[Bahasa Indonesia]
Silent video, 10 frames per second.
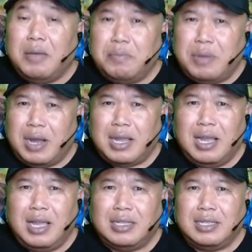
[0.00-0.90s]

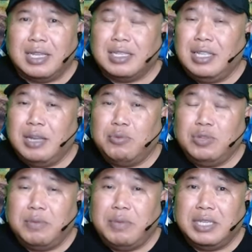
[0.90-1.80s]
Bahkan yang tidak punya
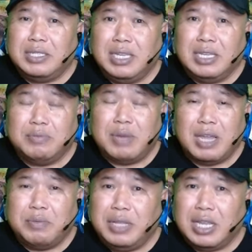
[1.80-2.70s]
basic sebagai
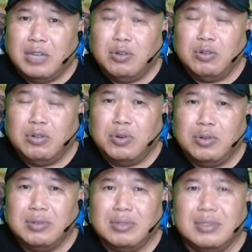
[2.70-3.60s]
pendaki gunung pun
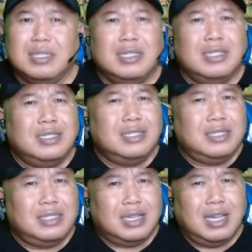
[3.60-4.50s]

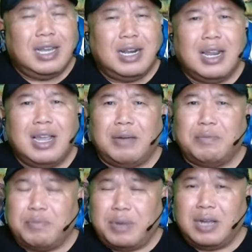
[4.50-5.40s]
sekarang
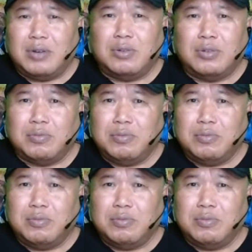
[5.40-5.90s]
gampang untuk